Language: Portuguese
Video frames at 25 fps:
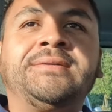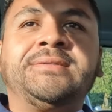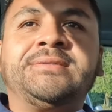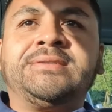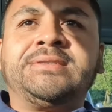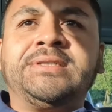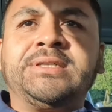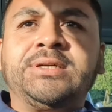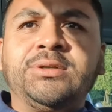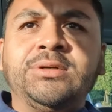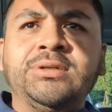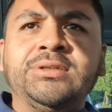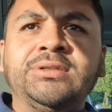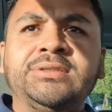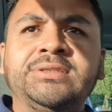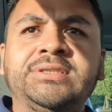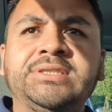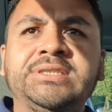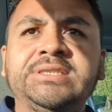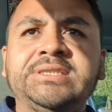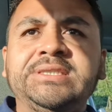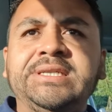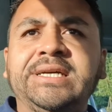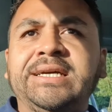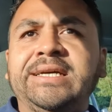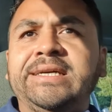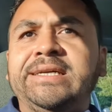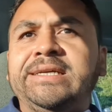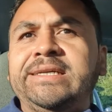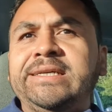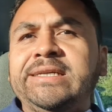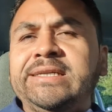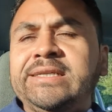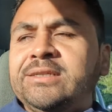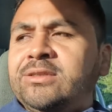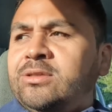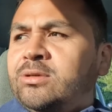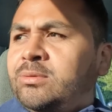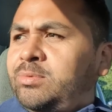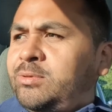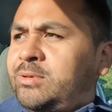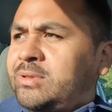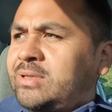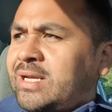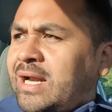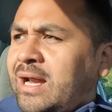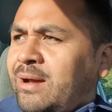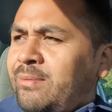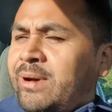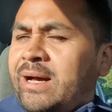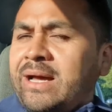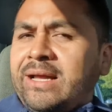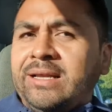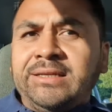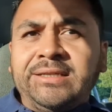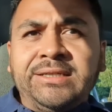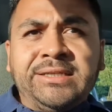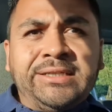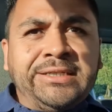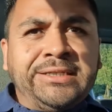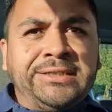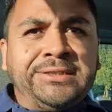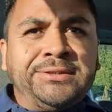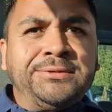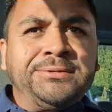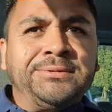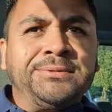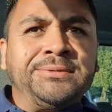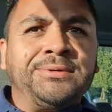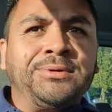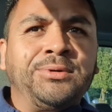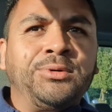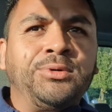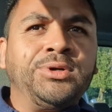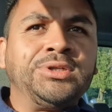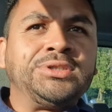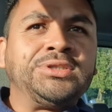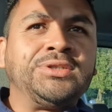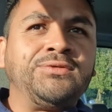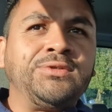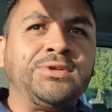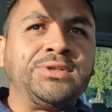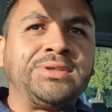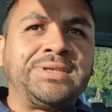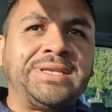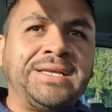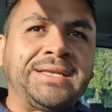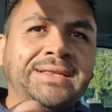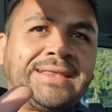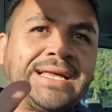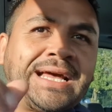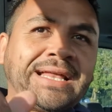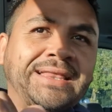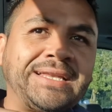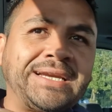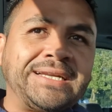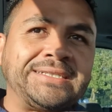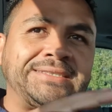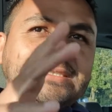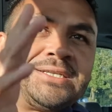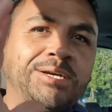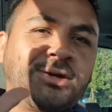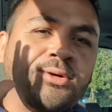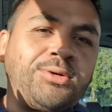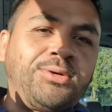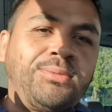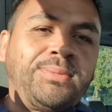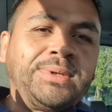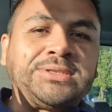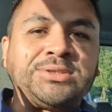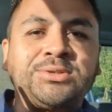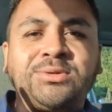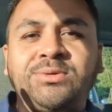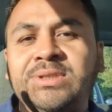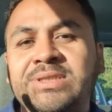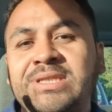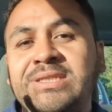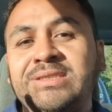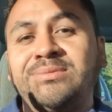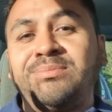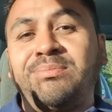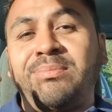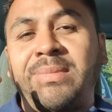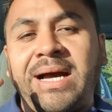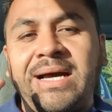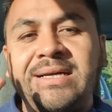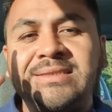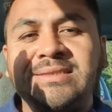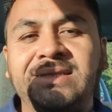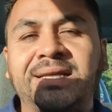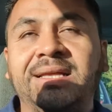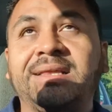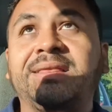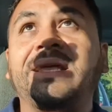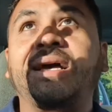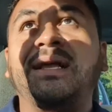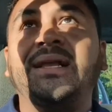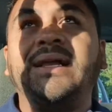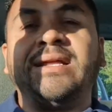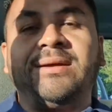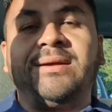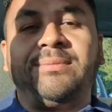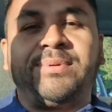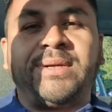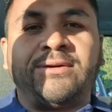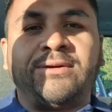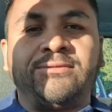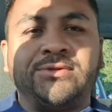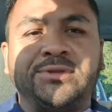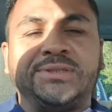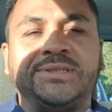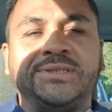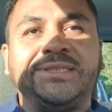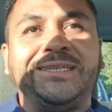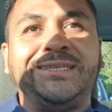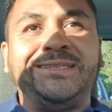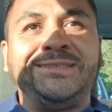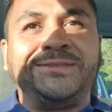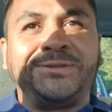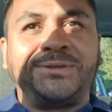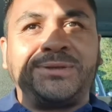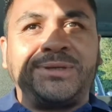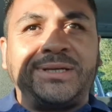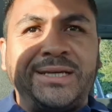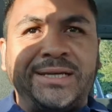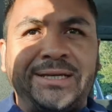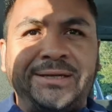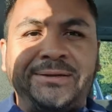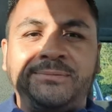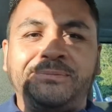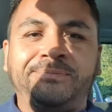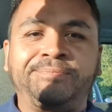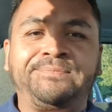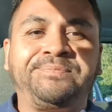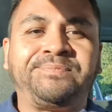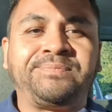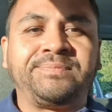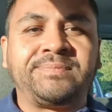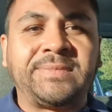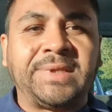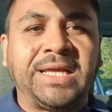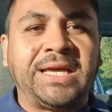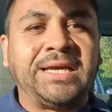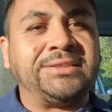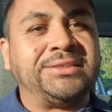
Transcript: Segundo dia, indo pro trabalhinho. Hoje eu vou tentar trazer algumas coisas mais detalhadas para vocês, ok? Né?